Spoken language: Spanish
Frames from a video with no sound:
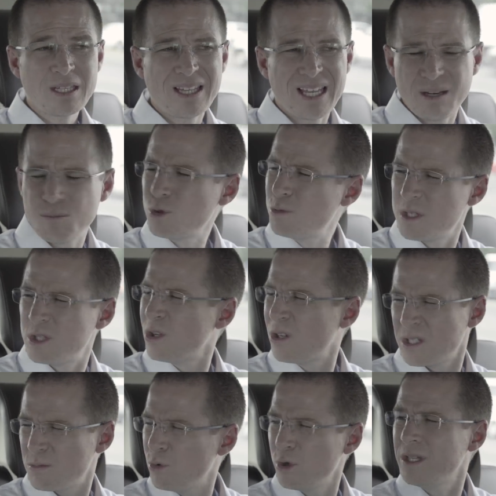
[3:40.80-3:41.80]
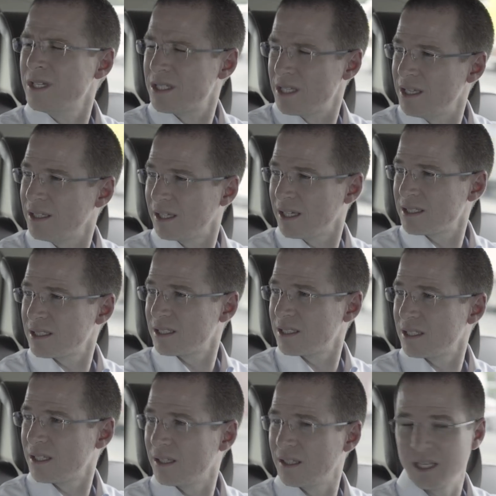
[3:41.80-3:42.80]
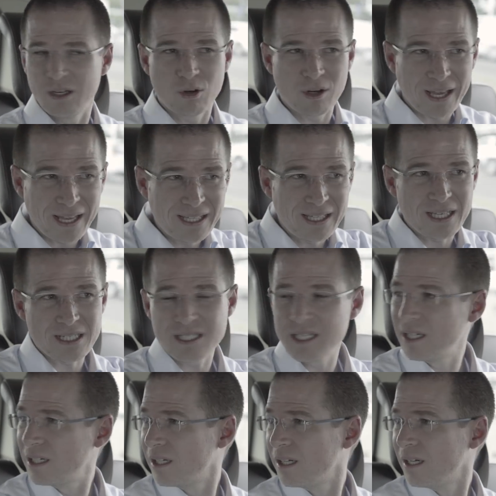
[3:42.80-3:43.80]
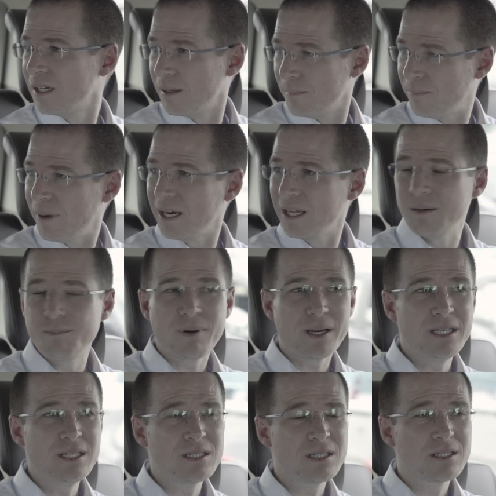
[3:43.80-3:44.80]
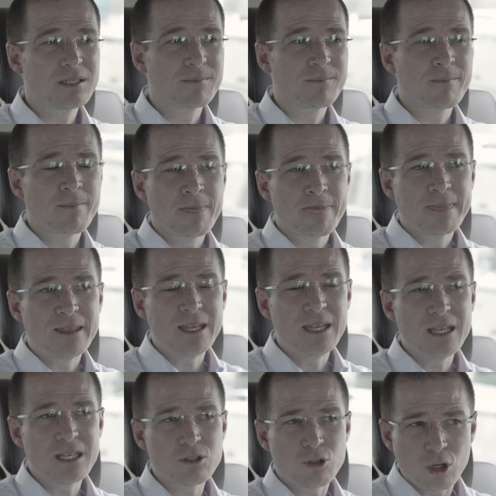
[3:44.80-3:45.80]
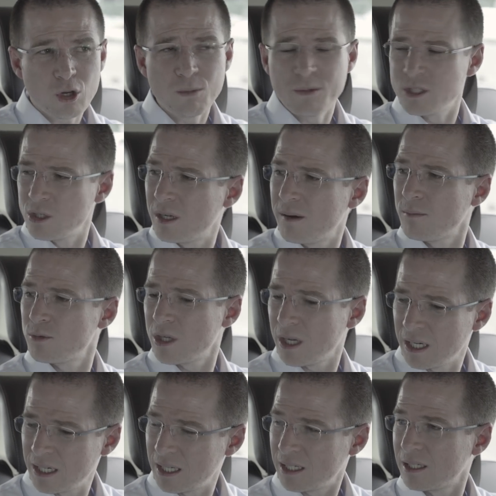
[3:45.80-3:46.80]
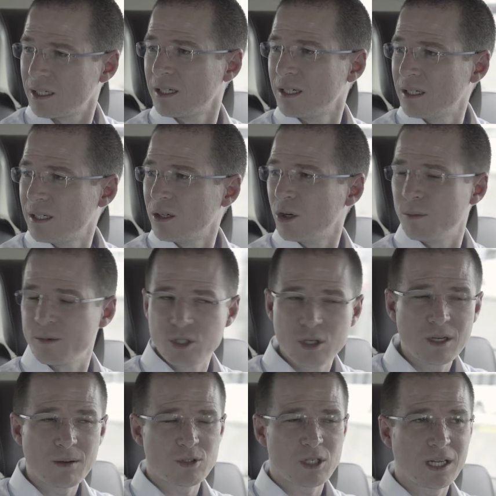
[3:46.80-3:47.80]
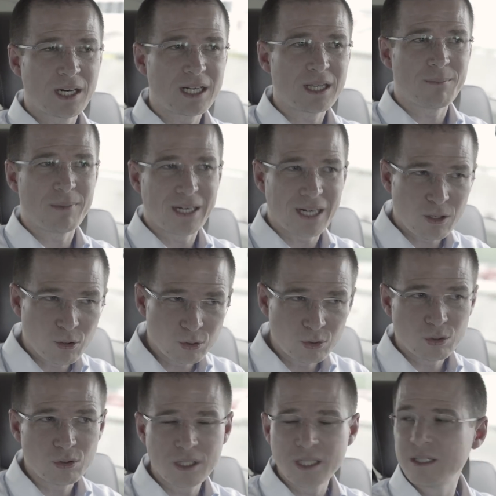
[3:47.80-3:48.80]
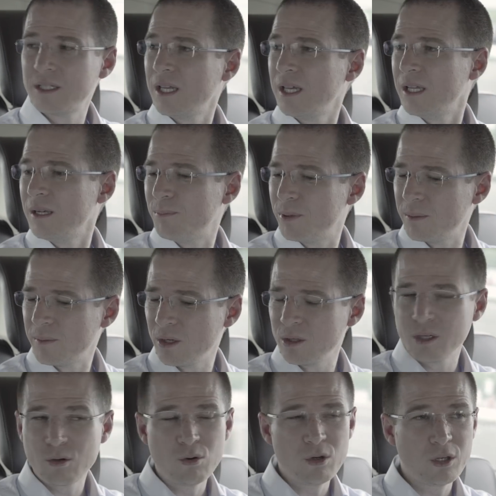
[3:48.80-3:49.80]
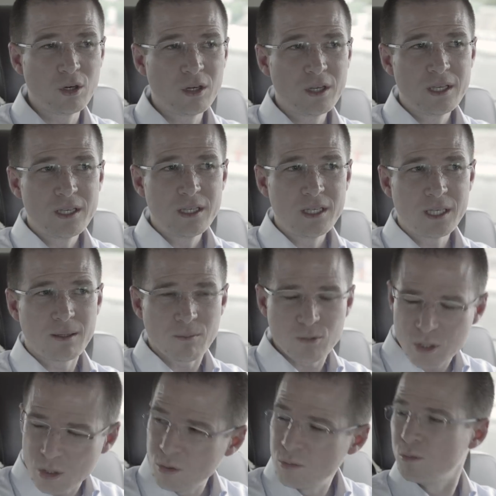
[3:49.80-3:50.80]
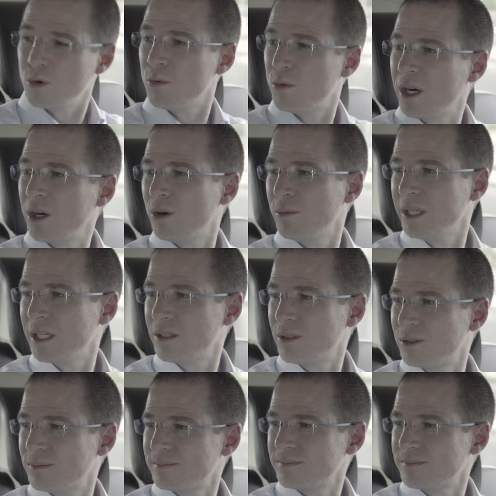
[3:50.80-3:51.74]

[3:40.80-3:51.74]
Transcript: Tenemos visiones muy distintas de lo que hay que hacer para el país y estoy convencido que vamos a ganar. Convencido que vamos a ganar de manera contundente el primero de julio a ser un muy buen gobierno.